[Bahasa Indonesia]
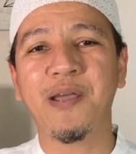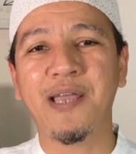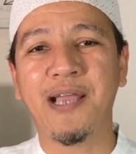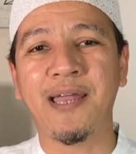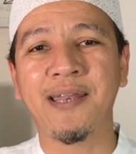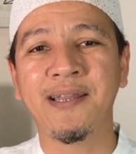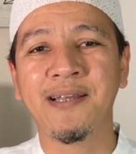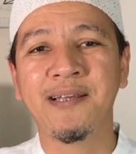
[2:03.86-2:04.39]

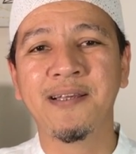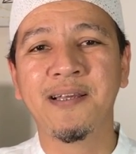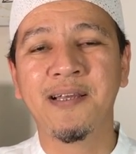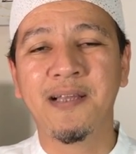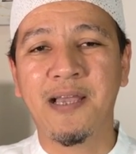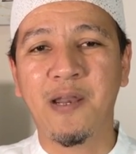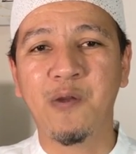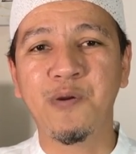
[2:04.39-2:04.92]
kebaikan.
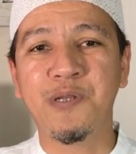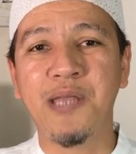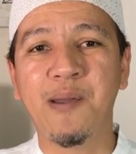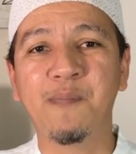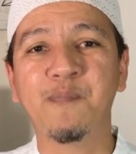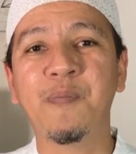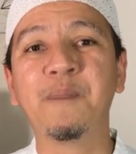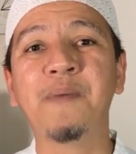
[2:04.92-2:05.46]
Kalau
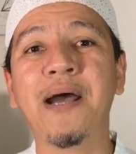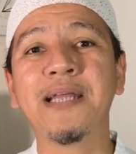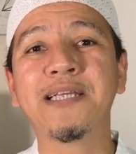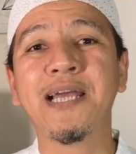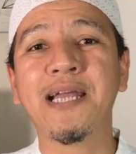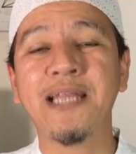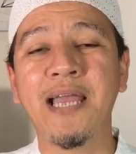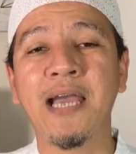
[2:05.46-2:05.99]
dia
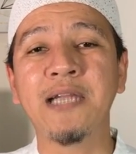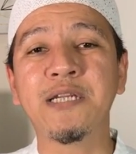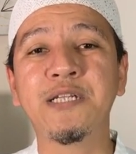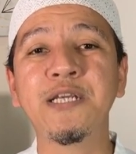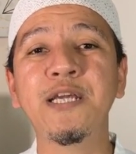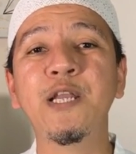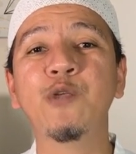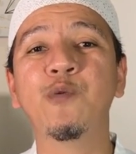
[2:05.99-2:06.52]
membacanya
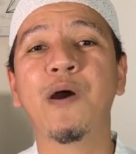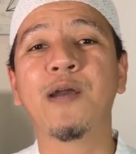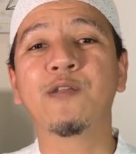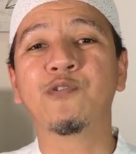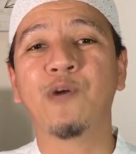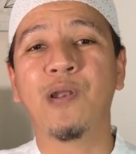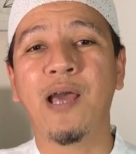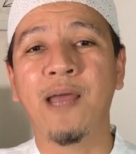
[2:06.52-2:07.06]
di
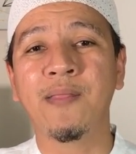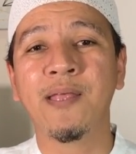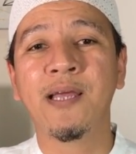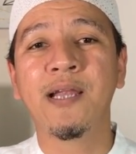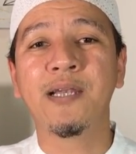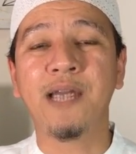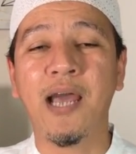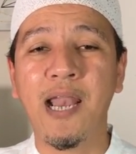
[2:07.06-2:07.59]
luar
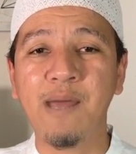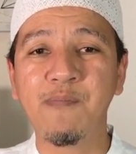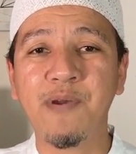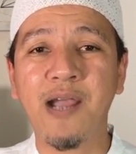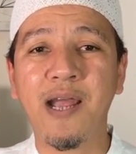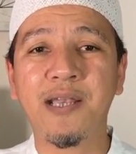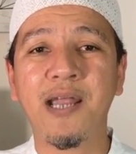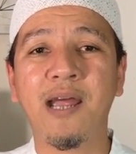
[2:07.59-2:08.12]
sholat,
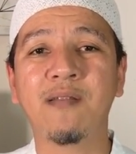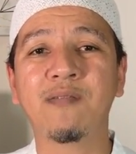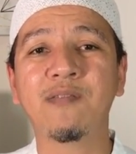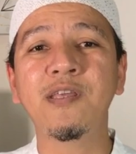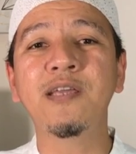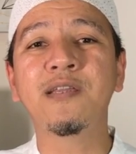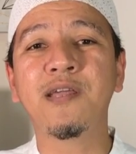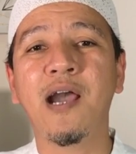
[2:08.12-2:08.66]
dalam
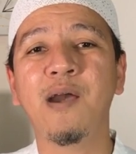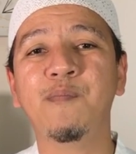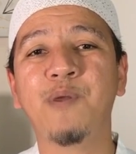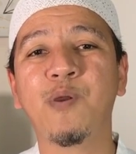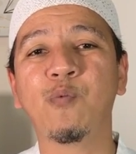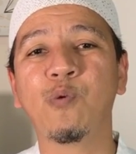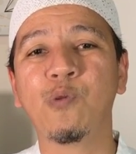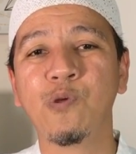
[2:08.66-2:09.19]
keadaan
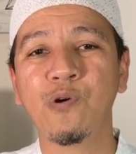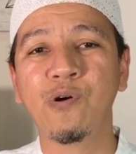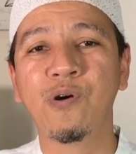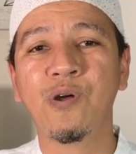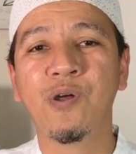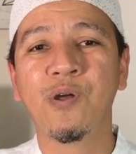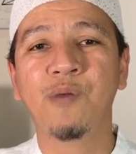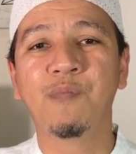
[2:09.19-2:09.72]
tidak
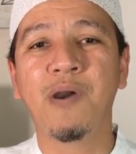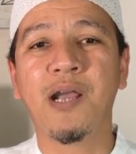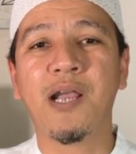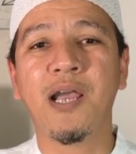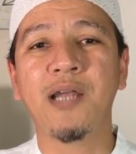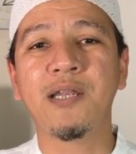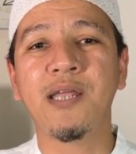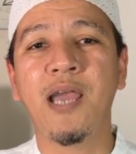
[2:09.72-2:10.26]
berwudhu,
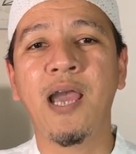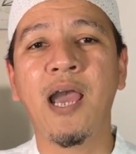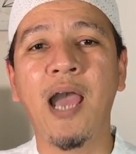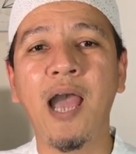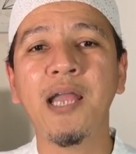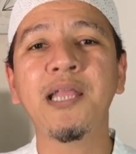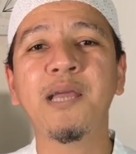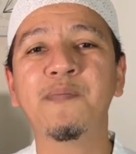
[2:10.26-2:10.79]
maka
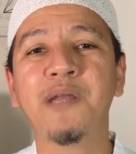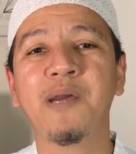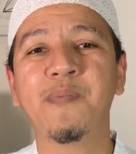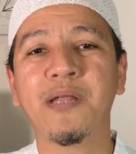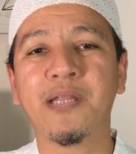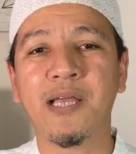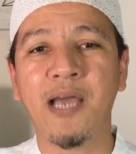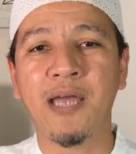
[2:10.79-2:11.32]
dia hanya
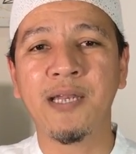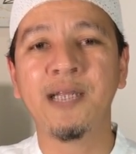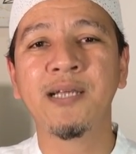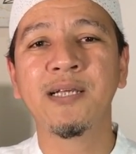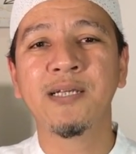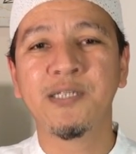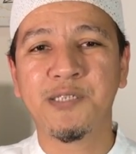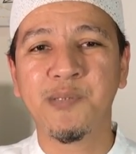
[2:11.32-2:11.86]

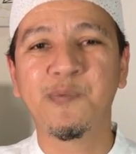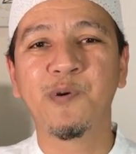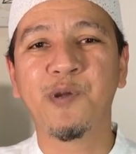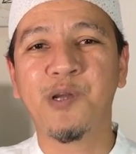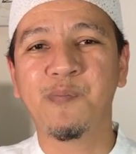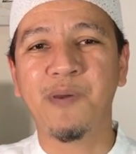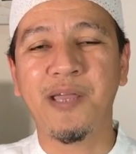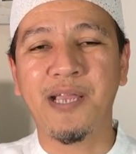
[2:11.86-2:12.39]
mendapatkan 10
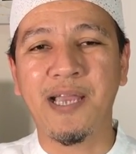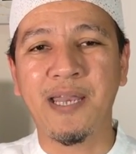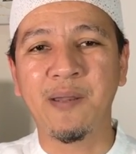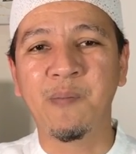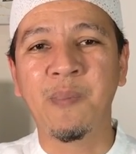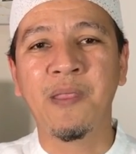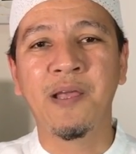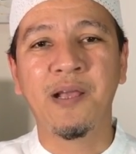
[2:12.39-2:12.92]
kebaikan.
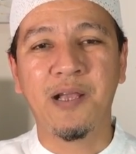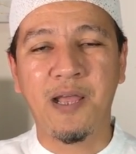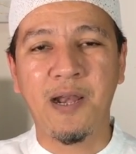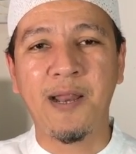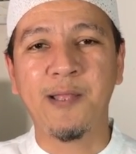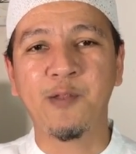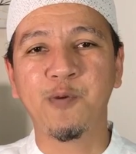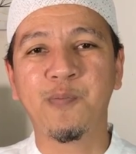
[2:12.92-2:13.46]

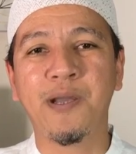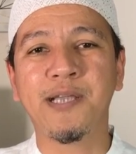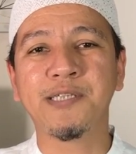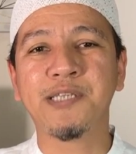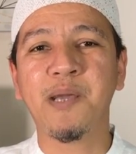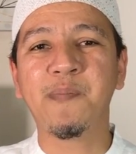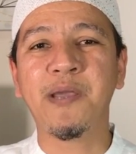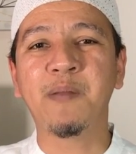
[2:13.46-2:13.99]
Karena itu
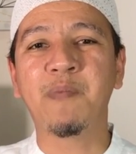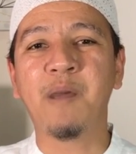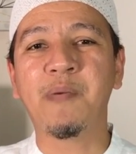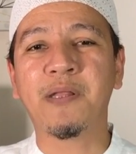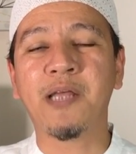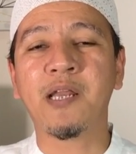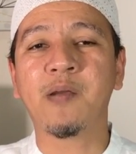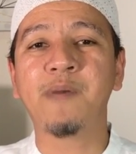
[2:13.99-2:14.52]
bagi siapa yang ingin
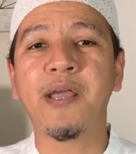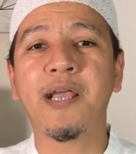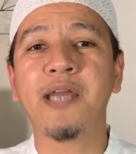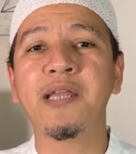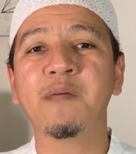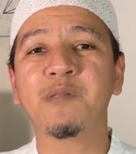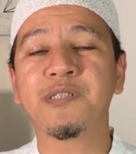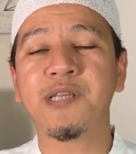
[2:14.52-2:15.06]
mendapatkan
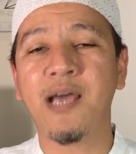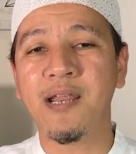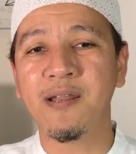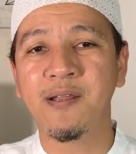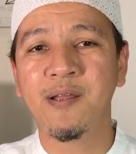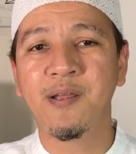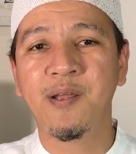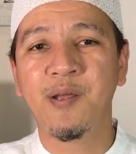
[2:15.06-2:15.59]
kebaikan yang besar,